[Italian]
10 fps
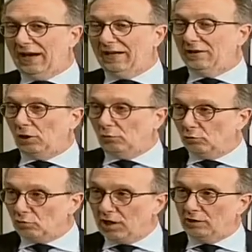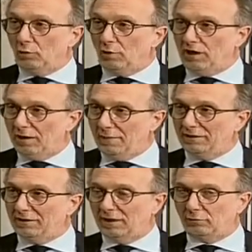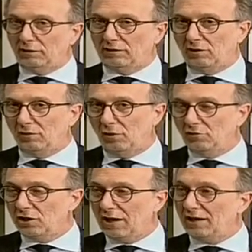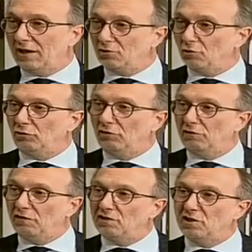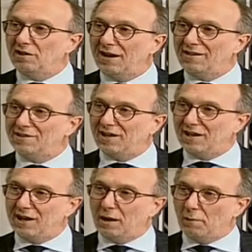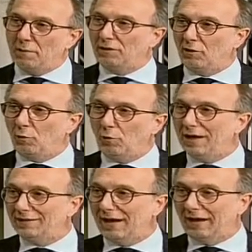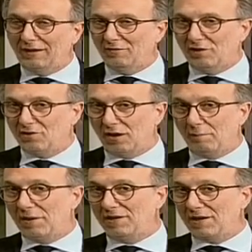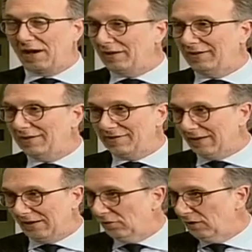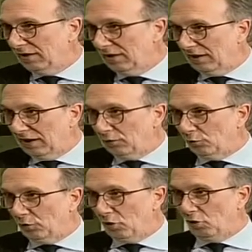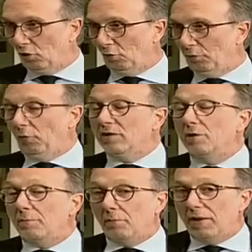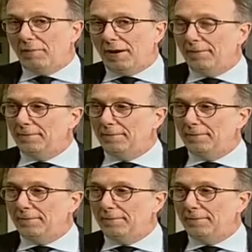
introducendo quegli elementi di natura tecnologica che sono difficili da inserire nel momento in cui li attacchi invece che pensarli da zero certo. in un unico colpo. E Questo quanto, è il problema.